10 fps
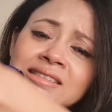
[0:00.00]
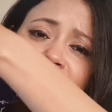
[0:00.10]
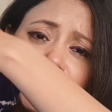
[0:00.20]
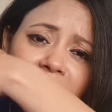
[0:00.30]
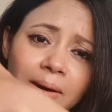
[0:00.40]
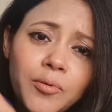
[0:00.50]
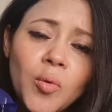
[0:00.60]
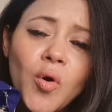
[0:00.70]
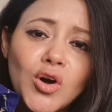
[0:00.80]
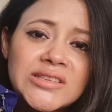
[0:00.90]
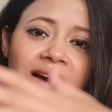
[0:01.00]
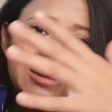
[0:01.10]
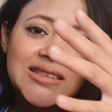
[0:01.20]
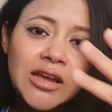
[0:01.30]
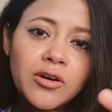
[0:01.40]
जिस पर आपको बहुत
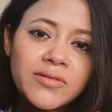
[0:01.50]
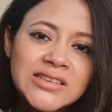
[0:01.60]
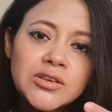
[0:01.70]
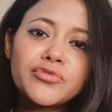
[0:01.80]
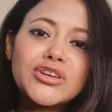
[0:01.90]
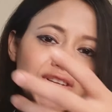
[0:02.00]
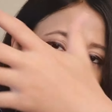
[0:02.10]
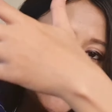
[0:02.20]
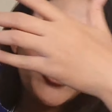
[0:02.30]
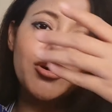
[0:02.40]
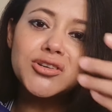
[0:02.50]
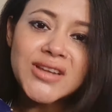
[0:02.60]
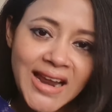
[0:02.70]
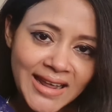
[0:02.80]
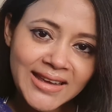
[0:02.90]
सारा सिक्वेंस तो वो थ्रेड वर्क और
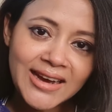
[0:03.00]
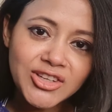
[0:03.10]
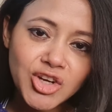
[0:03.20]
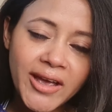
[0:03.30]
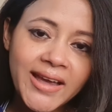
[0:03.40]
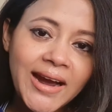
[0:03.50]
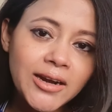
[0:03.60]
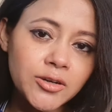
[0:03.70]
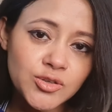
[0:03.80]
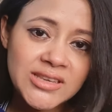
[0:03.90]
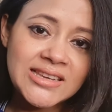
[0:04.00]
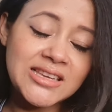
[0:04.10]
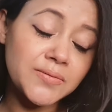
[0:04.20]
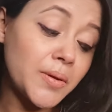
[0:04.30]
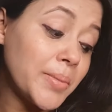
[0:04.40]
जेलिंग आ जाएगा एंड उसके
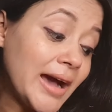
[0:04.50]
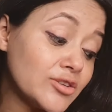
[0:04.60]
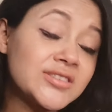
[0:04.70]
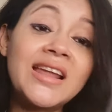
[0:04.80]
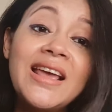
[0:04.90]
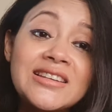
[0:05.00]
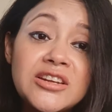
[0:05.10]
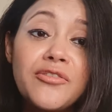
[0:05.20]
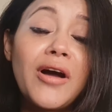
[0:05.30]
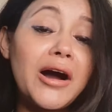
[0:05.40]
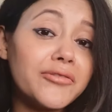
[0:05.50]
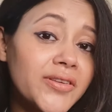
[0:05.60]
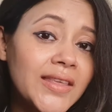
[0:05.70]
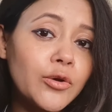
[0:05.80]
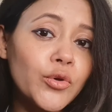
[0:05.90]
साथ में ब्लाउज के लेस्ट ऑफ
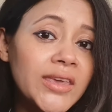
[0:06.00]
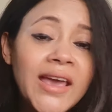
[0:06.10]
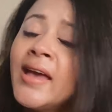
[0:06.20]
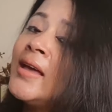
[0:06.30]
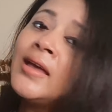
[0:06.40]
फावरिक दी हुई है